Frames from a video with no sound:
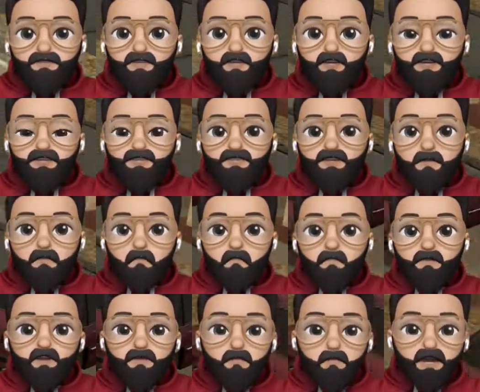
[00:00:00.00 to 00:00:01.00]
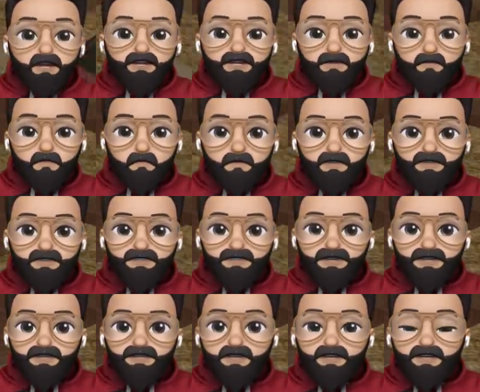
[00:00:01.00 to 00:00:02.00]
కొడితే పోల్ మన
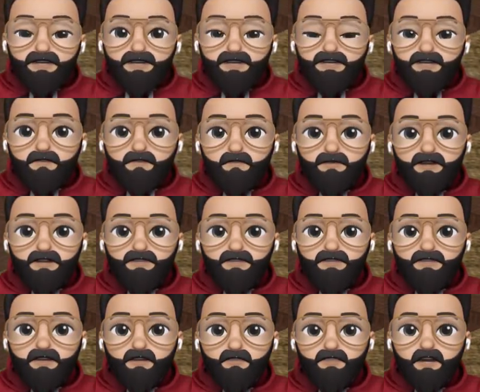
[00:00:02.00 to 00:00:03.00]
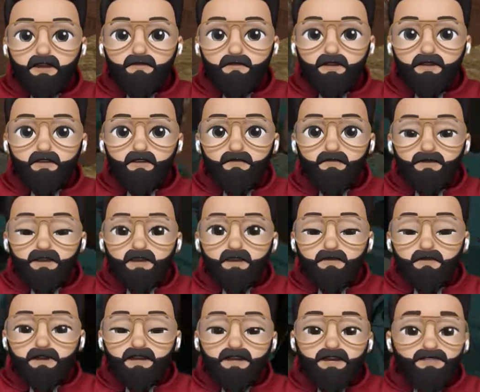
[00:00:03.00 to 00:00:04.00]
ఎగిరిపోవాల్సింది అంతే అది పక్కకు చాపాను ఇప్పుడే
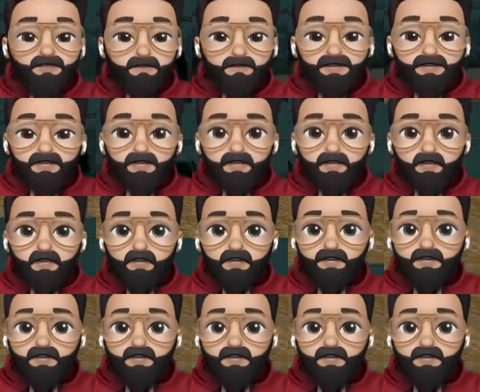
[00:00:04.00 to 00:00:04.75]
కదా పెయింట్ వేసాం ఆల్రెడీ